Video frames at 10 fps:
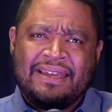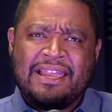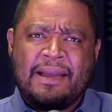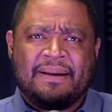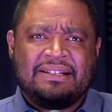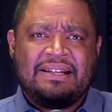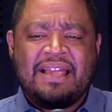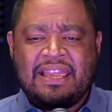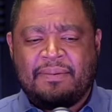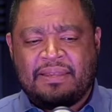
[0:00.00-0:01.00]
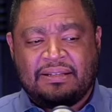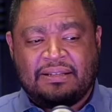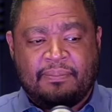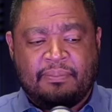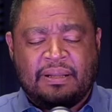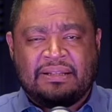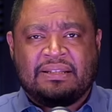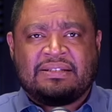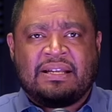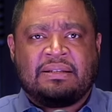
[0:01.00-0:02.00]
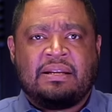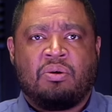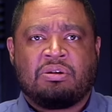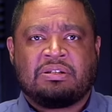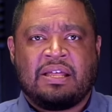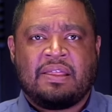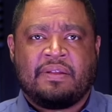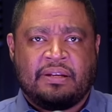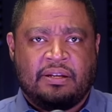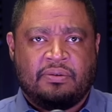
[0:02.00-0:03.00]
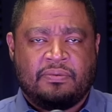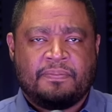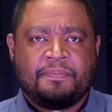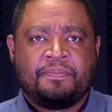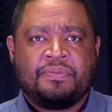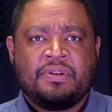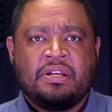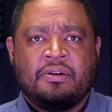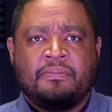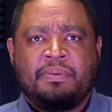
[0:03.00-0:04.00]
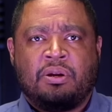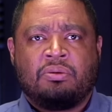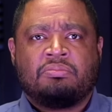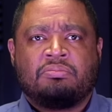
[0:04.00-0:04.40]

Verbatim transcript: Y a partir de ahí, evidentemente, se la tenía guardada Danilo. Pero